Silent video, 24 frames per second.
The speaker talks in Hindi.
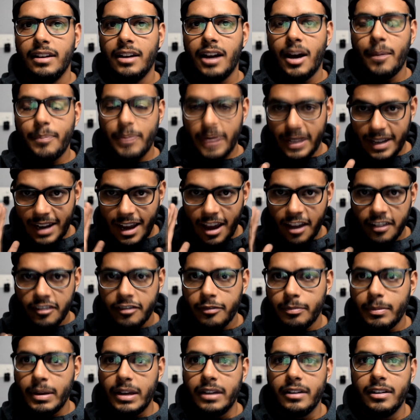अपनी
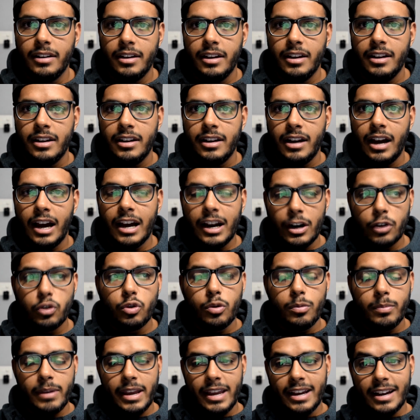लाइफ में अगर
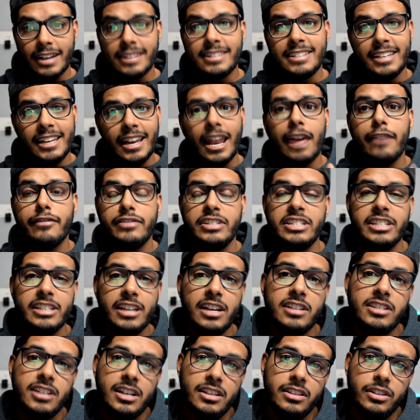तुम एक अच्छी लाइफ
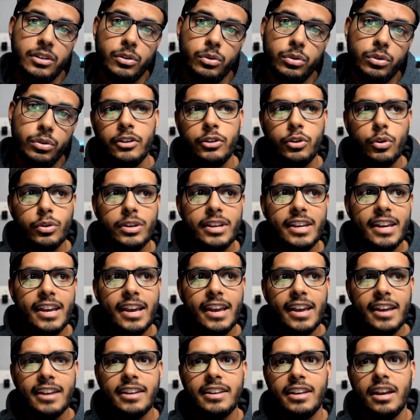जीना चाहते हो तो क्योंकि
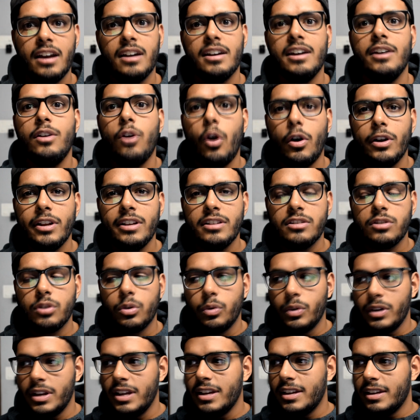एक यंगर ऑडियंस
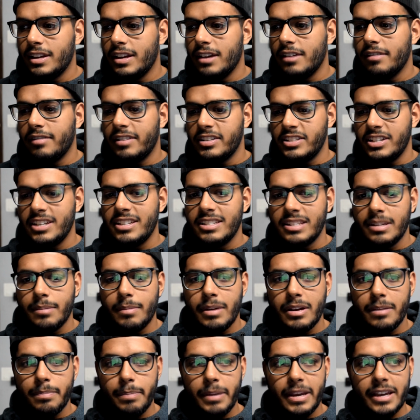होने के वजह से
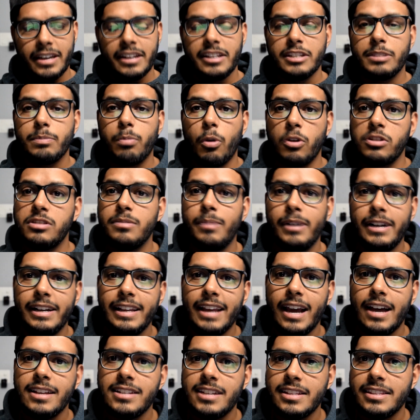मेरे पे एक
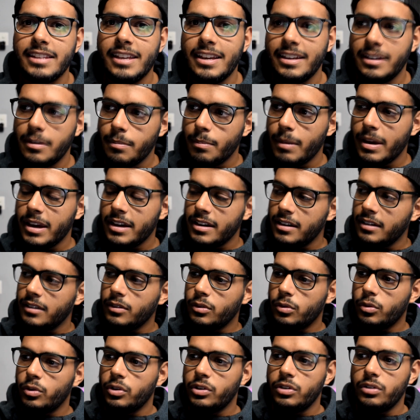रिस्पॉन्सिबिलिटी आ जाती है कि
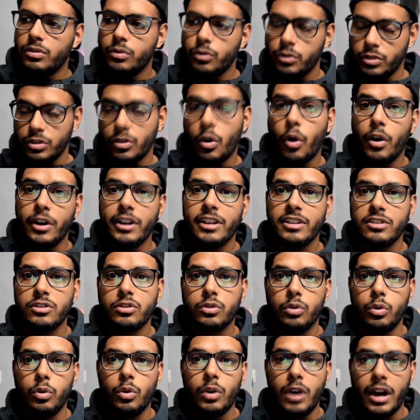मैं उन उस ऑडियंस
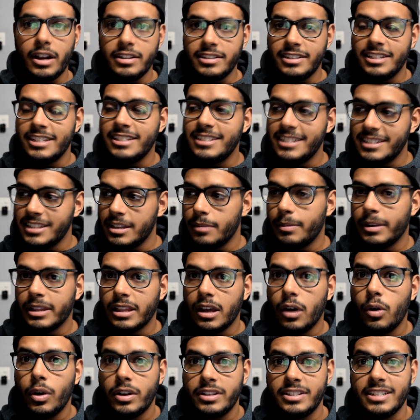को अच्छी चीज़ें
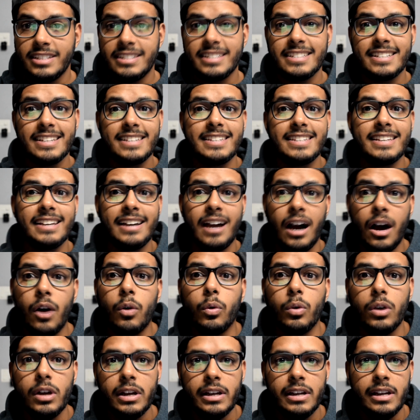बताऊँ अच्छी चीज़ें सिखाऊँ
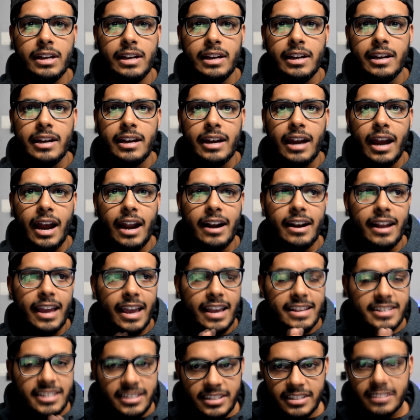एंड
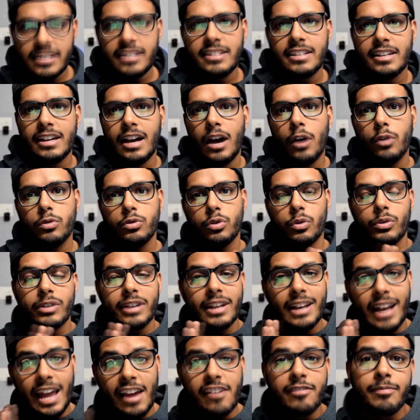ऐसी चीज़ें सिखाऊँ जो उनकी
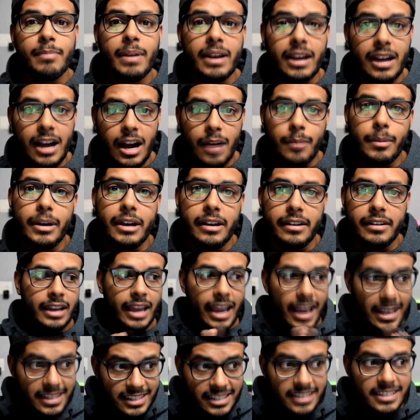लाइफ में काम आए
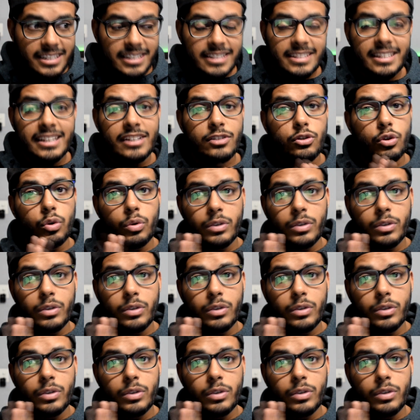ऐसी चीज़ें जो